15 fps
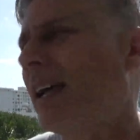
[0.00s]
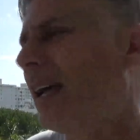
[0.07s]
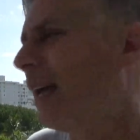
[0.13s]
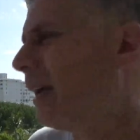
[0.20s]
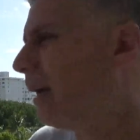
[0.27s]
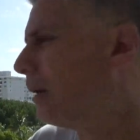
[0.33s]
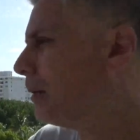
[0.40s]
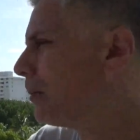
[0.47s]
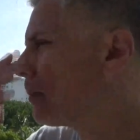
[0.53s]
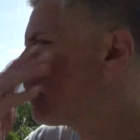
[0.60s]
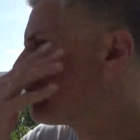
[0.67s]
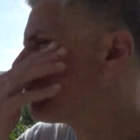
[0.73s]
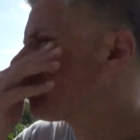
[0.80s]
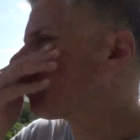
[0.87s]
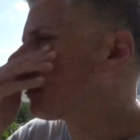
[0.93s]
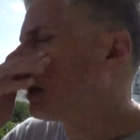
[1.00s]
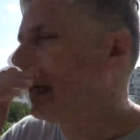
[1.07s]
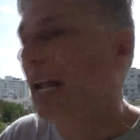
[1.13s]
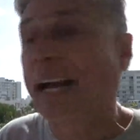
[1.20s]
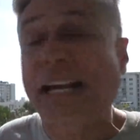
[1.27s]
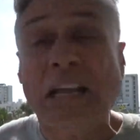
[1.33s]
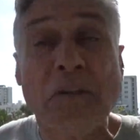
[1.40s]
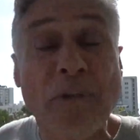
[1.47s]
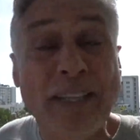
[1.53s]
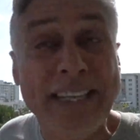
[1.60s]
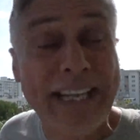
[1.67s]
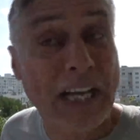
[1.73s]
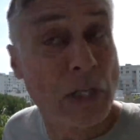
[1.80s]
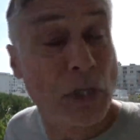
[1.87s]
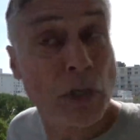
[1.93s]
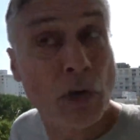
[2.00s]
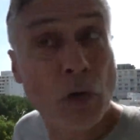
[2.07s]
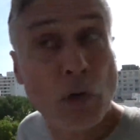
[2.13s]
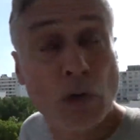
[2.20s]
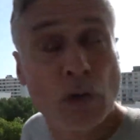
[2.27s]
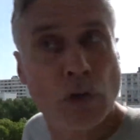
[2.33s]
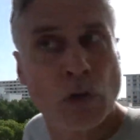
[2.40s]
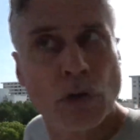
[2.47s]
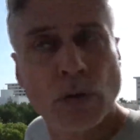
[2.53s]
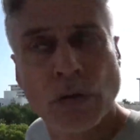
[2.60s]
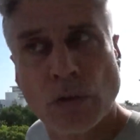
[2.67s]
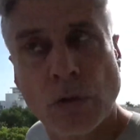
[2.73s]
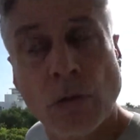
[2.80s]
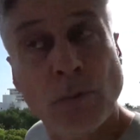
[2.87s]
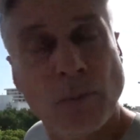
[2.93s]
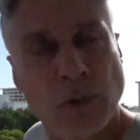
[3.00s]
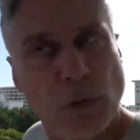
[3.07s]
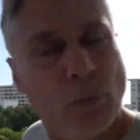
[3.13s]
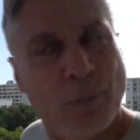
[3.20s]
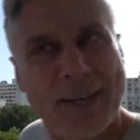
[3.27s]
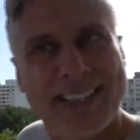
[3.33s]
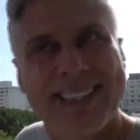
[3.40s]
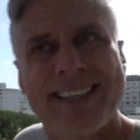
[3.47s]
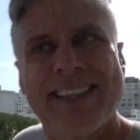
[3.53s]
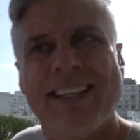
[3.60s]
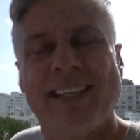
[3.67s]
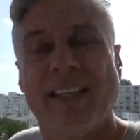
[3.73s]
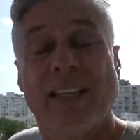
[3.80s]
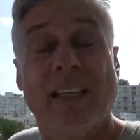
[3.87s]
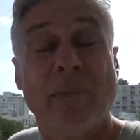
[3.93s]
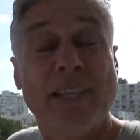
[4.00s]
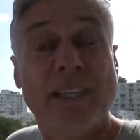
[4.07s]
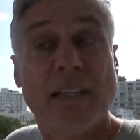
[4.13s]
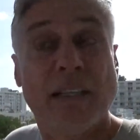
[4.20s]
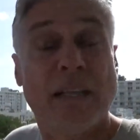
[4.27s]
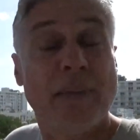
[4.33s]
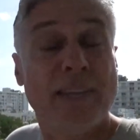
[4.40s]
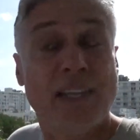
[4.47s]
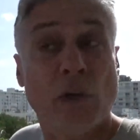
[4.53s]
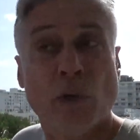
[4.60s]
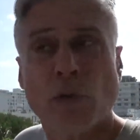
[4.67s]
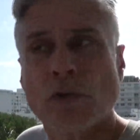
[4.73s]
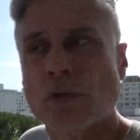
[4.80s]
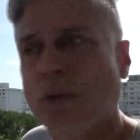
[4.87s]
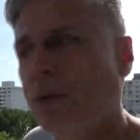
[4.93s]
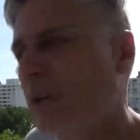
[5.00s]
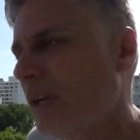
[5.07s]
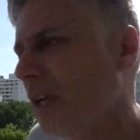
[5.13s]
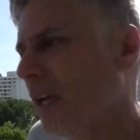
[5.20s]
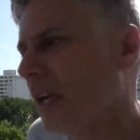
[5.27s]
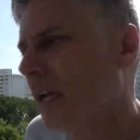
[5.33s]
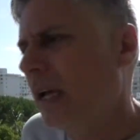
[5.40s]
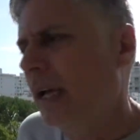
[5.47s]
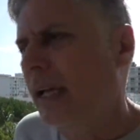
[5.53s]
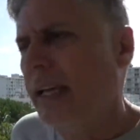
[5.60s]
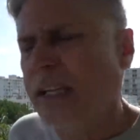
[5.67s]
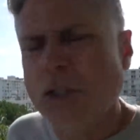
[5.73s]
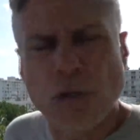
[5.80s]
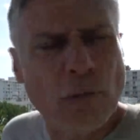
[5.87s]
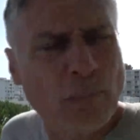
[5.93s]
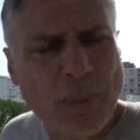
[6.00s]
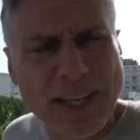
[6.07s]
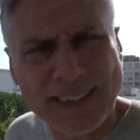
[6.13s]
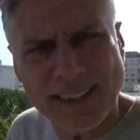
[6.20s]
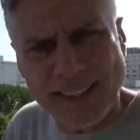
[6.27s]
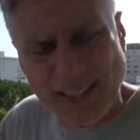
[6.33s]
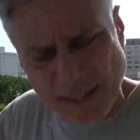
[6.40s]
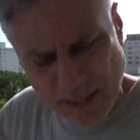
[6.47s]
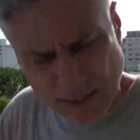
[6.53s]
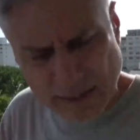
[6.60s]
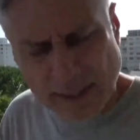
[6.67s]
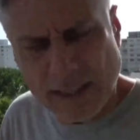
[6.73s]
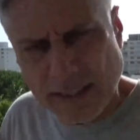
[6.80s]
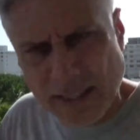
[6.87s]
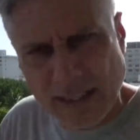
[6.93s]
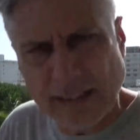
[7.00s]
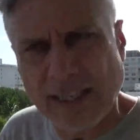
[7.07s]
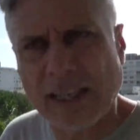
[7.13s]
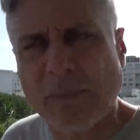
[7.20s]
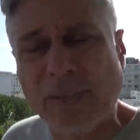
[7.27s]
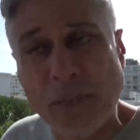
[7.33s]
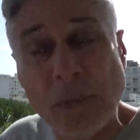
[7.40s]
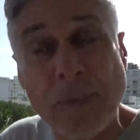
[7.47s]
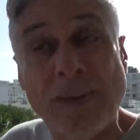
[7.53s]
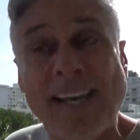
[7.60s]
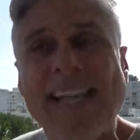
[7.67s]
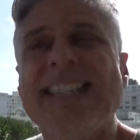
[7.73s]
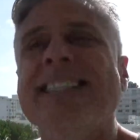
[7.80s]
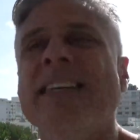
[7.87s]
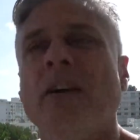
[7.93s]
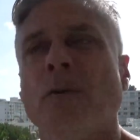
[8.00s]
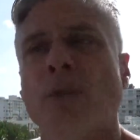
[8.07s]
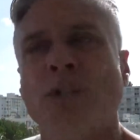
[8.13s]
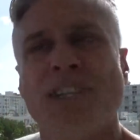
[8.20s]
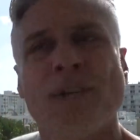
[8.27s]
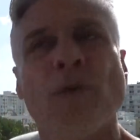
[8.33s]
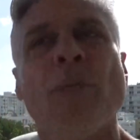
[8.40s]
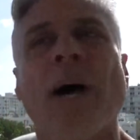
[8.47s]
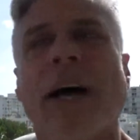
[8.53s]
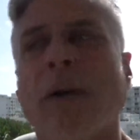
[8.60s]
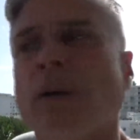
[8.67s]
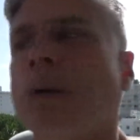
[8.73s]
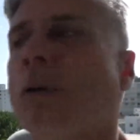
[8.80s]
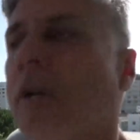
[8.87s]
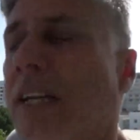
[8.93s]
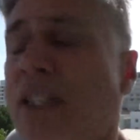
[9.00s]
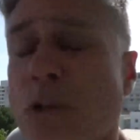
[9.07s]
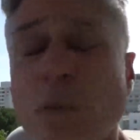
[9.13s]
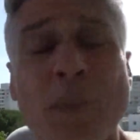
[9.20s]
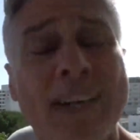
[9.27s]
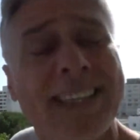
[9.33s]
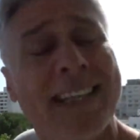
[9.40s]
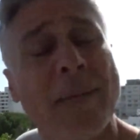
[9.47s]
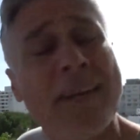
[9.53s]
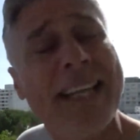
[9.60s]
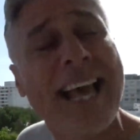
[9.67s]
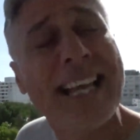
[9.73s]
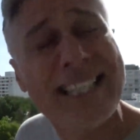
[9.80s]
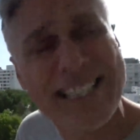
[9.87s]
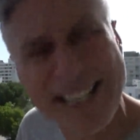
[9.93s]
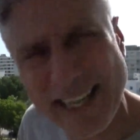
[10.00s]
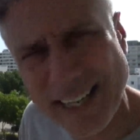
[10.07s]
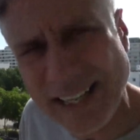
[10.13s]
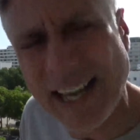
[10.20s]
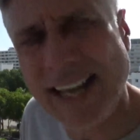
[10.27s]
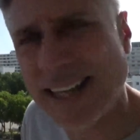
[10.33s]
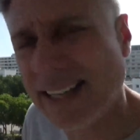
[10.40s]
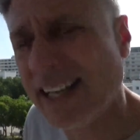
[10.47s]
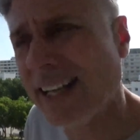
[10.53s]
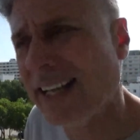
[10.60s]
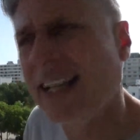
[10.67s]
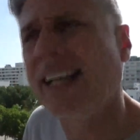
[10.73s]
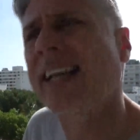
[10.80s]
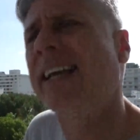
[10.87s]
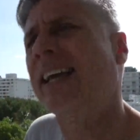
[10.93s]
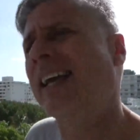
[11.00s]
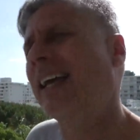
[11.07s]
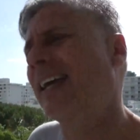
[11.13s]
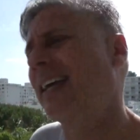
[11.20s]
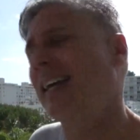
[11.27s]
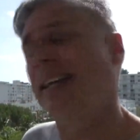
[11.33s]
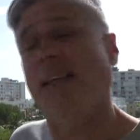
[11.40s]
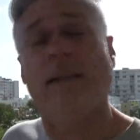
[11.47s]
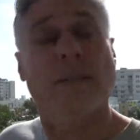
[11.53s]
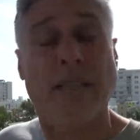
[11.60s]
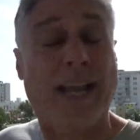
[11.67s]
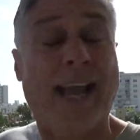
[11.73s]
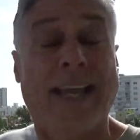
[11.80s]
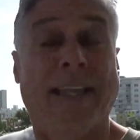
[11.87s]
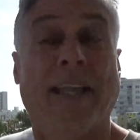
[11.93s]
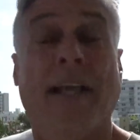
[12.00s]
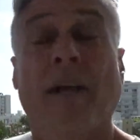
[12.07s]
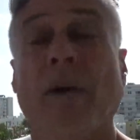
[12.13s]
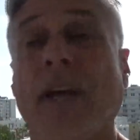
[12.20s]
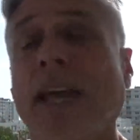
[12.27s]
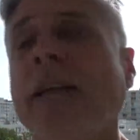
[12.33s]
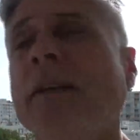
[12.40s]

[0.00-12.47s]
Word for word: eh, la reivindicación, son, son, son parte de, mi, discurso y son parte de, mi manencia como ser humano, Son parte de mi Dasein de Heidegger,